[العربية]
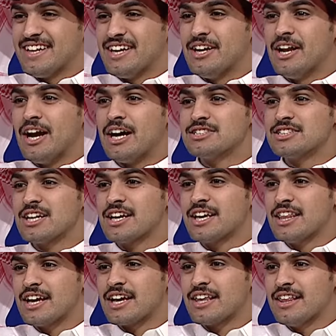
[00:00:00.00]
انه حصل
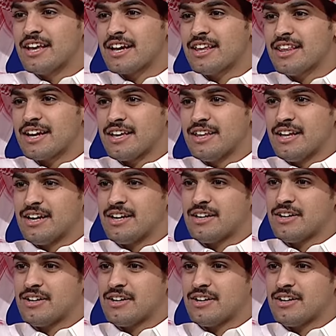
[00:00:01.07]
كذا كذا كذا كذا